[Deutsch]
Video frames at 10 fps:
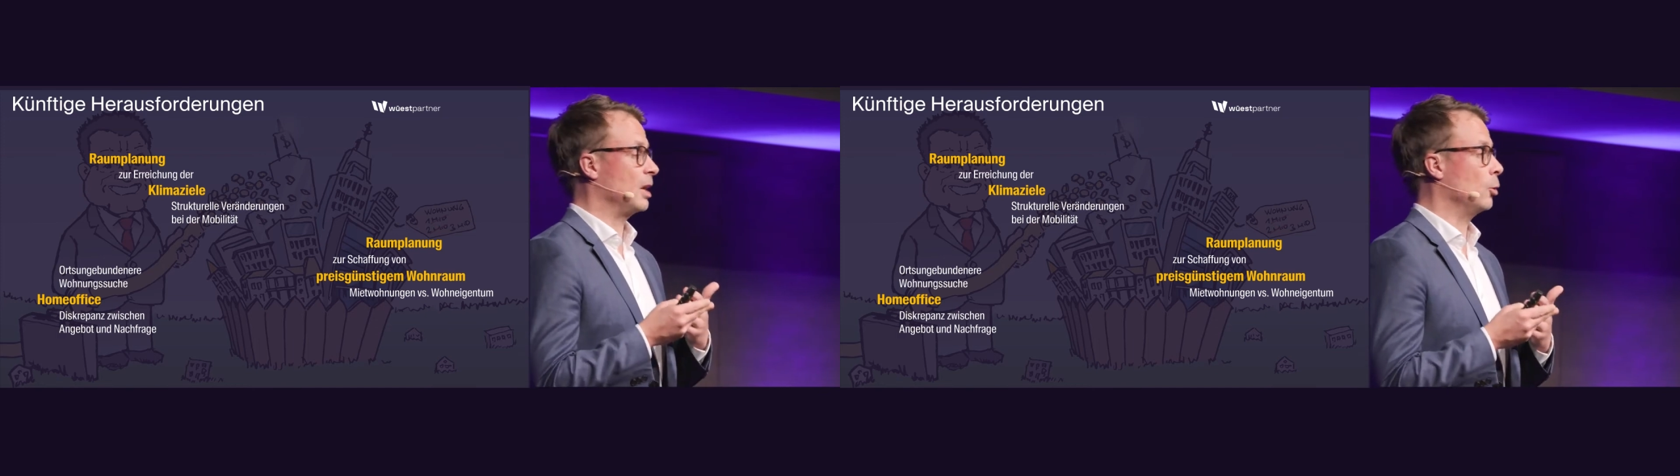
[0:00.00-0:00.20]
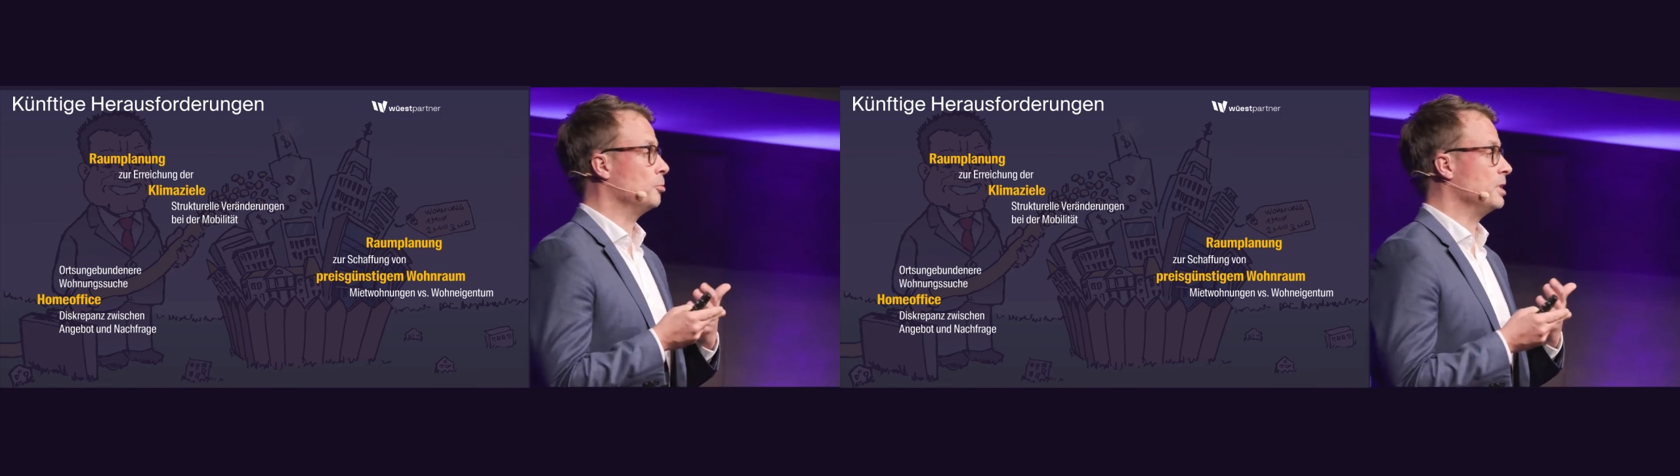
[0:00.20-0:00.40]

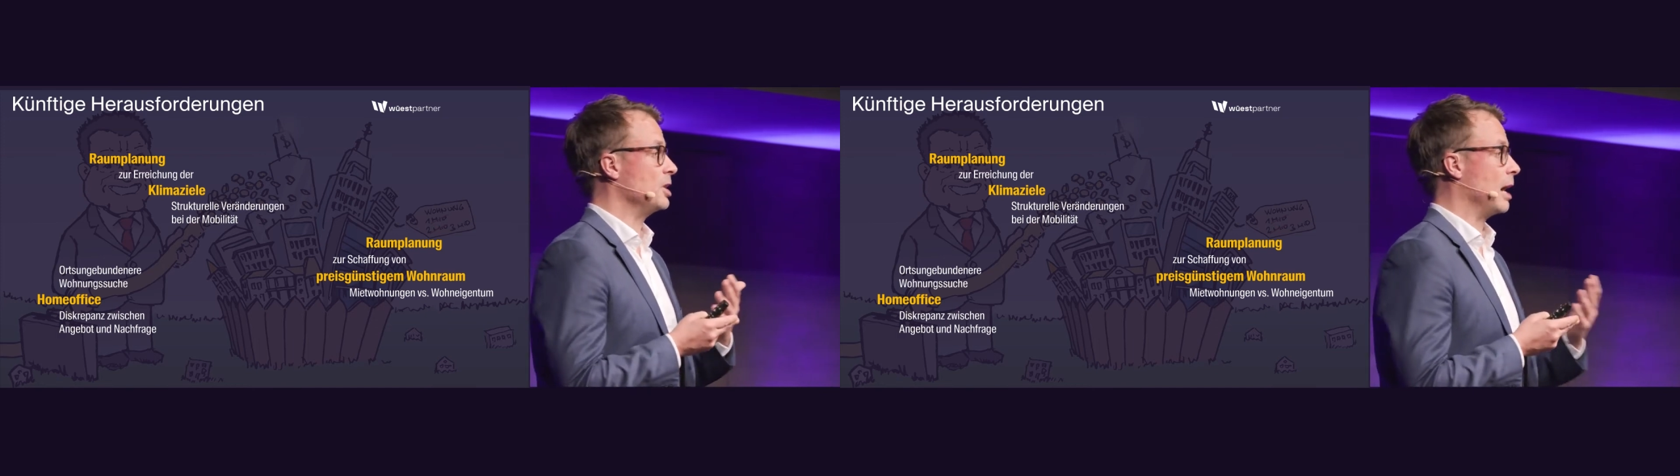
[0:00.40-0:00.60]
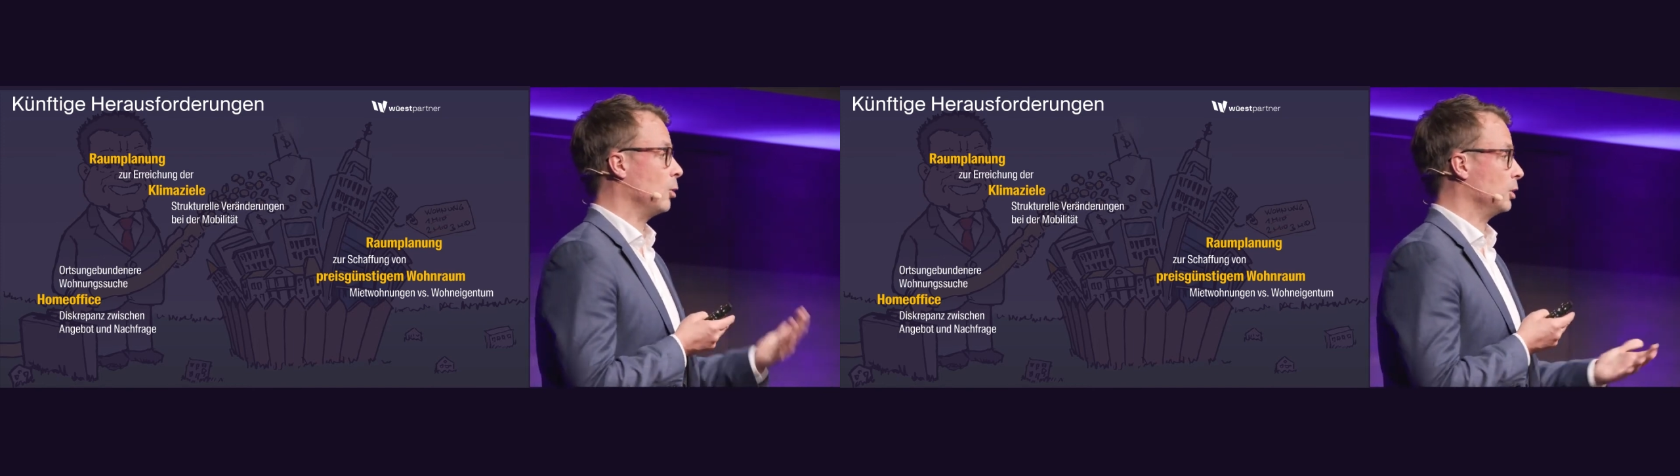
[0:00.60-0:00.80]
um
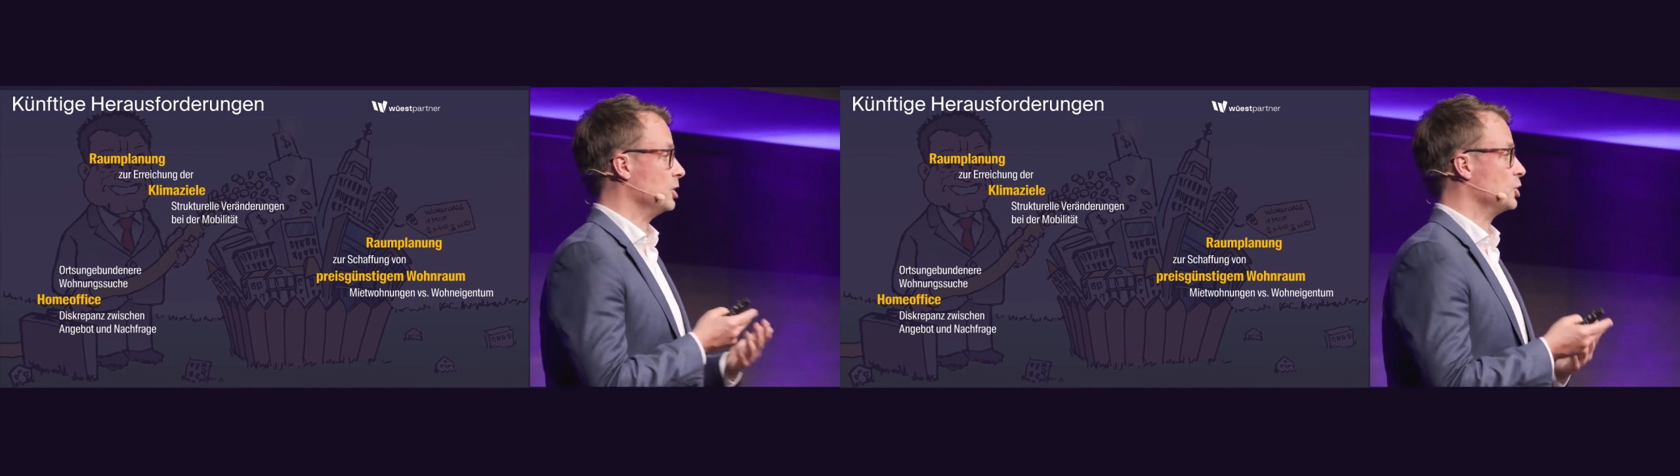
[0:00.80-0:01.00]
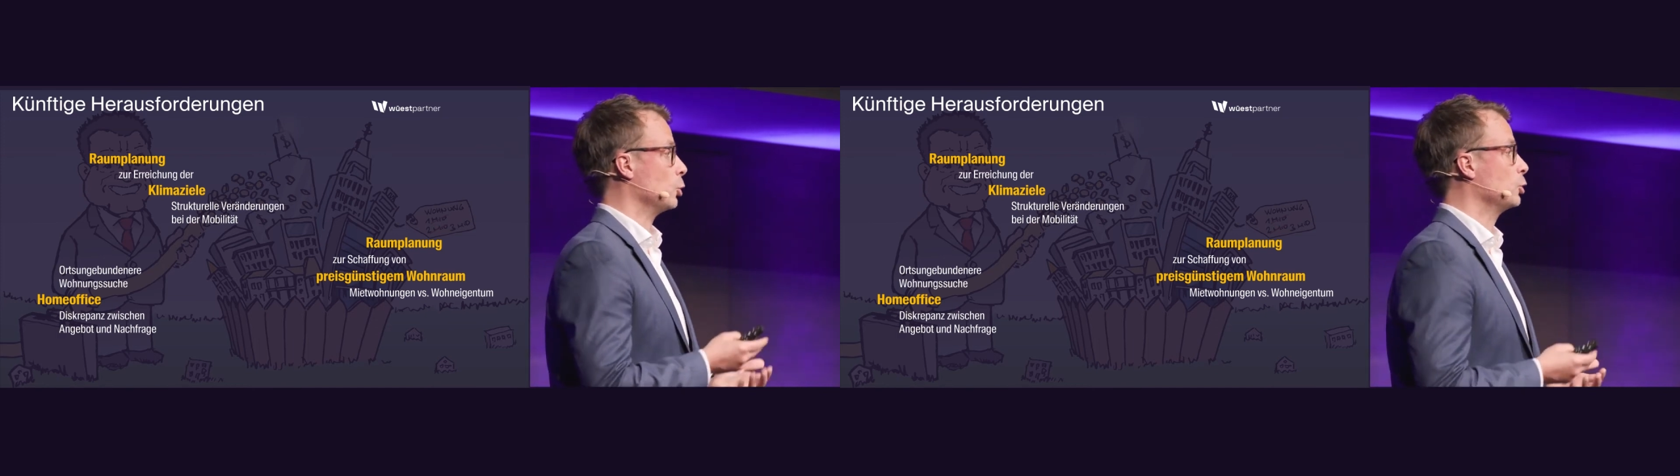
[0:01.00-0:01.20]
die, auch die
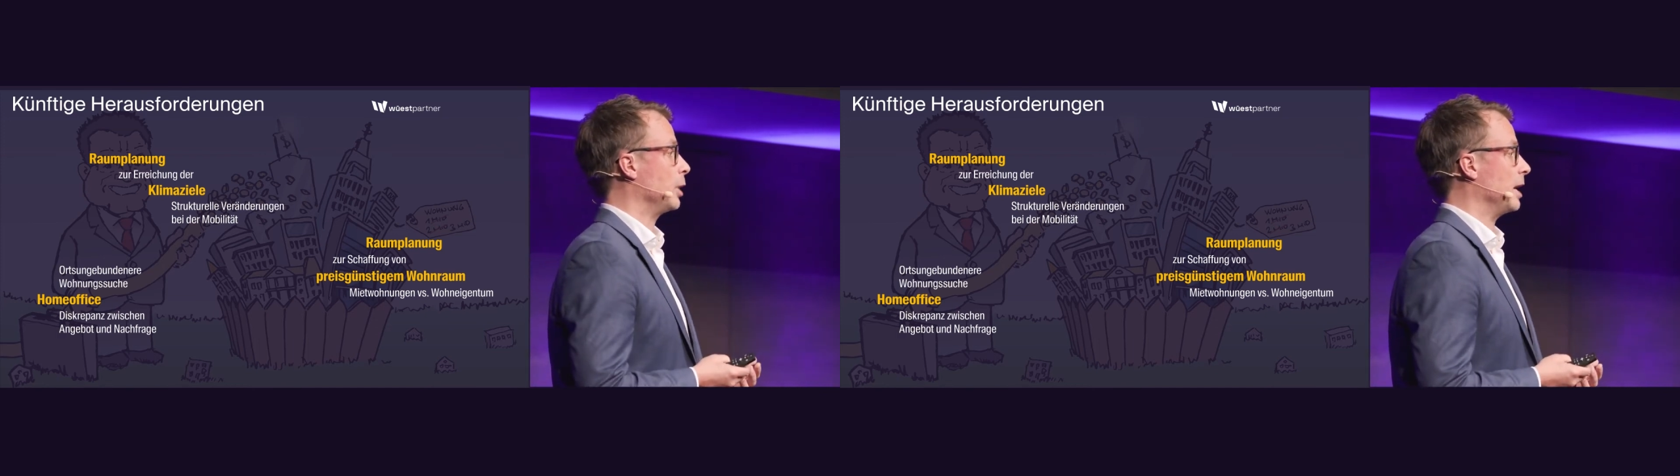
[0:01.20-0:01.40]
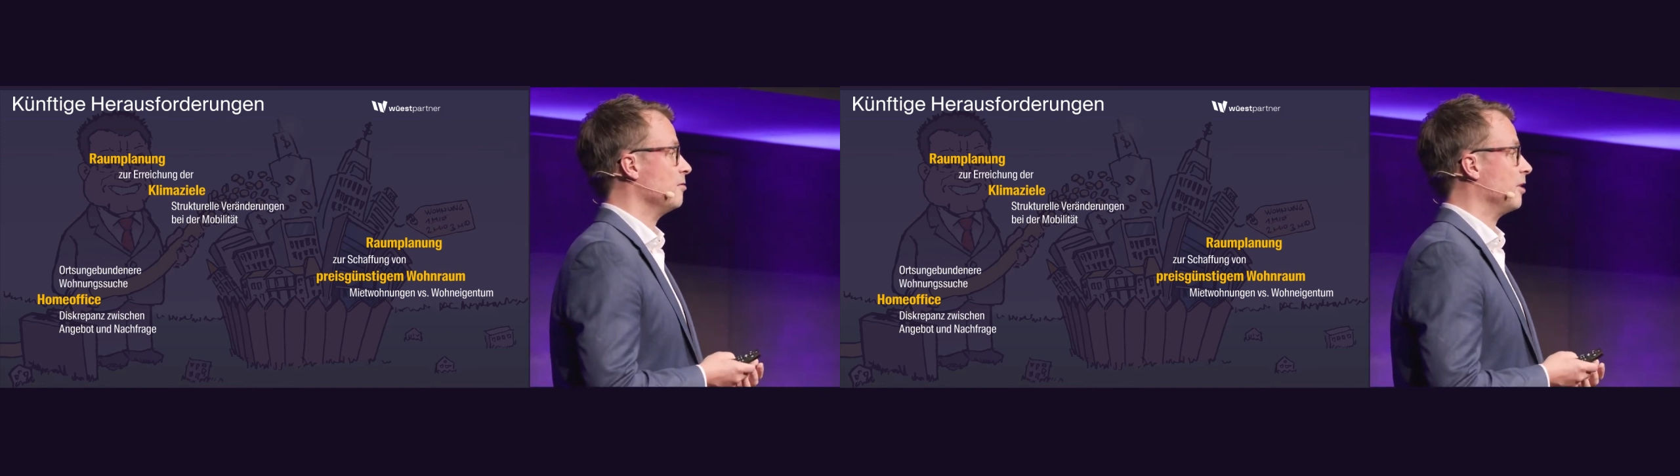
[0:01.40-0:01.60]

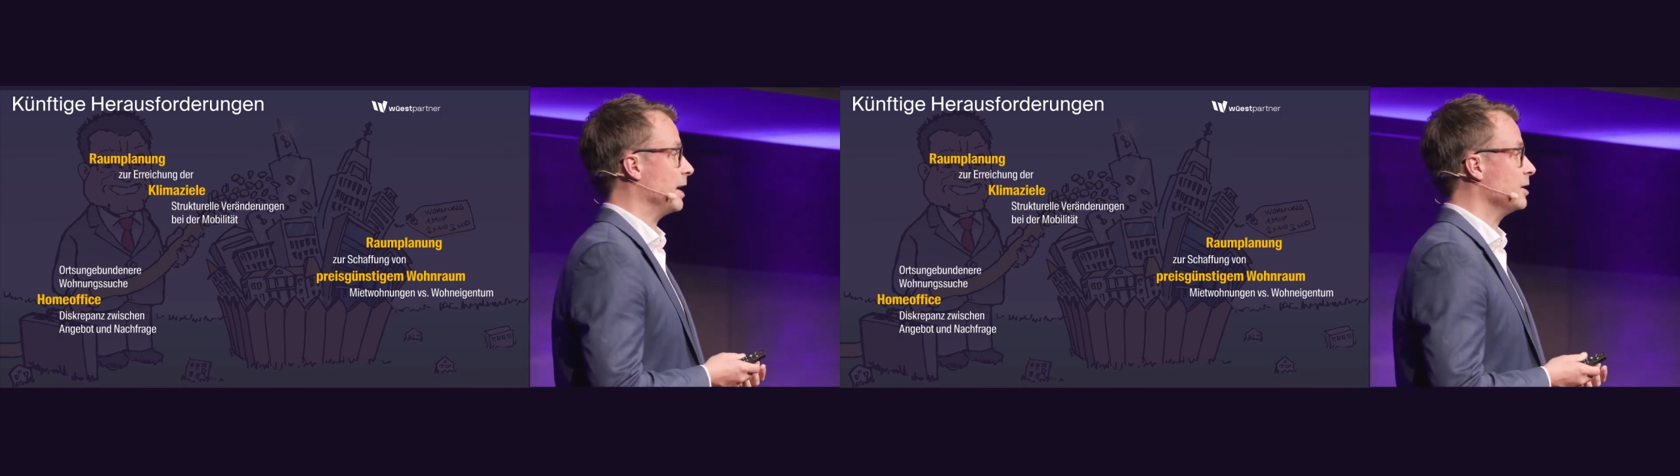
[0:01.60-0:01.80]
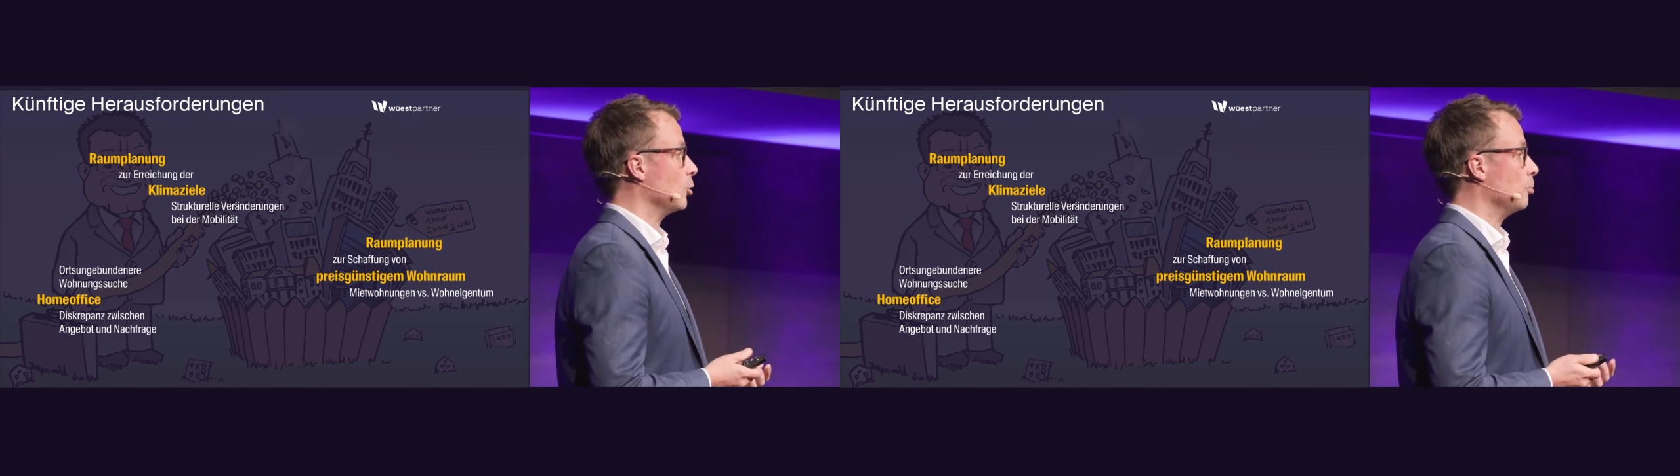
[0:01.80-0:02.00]
strukturellen
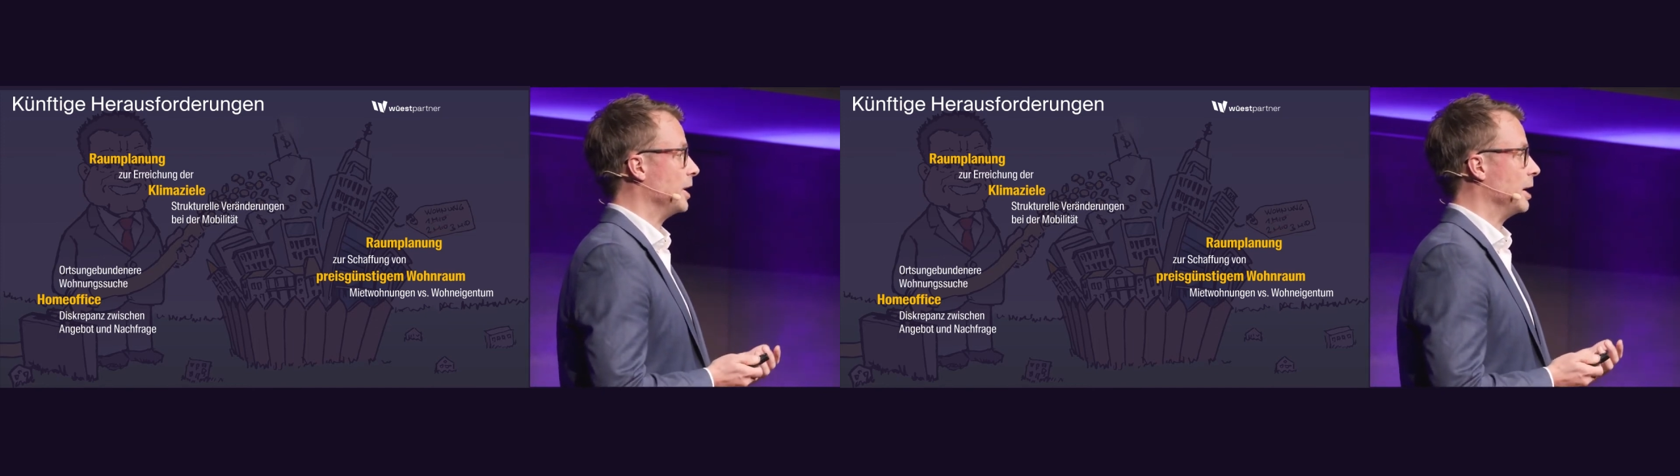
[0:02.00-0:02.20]
Veränderungen bei